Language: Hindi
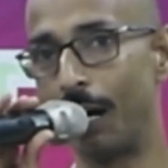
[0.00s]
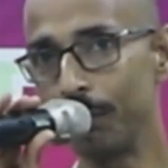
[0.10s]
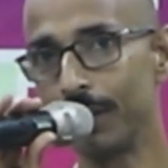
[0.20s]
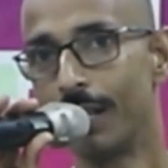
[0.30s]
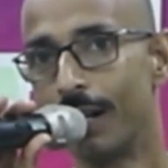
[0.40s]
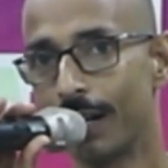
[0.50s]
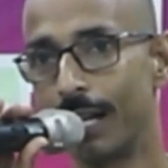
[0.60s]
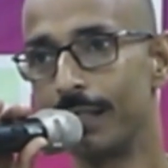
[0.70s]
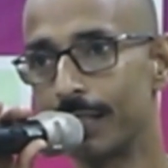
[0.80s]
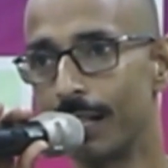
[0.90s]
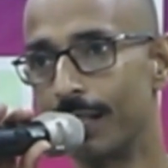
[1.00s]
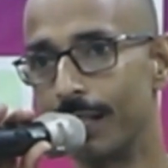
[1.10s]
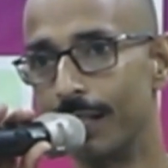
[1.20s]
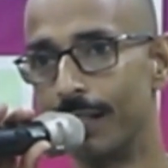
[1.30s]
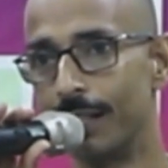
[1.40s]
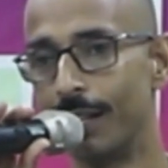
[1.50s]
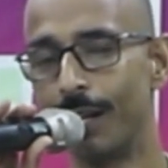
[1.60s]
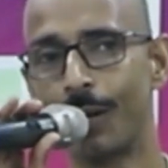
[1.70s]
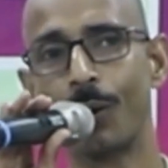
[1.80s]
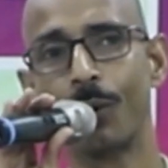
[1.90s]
हम खरीद रहे हैं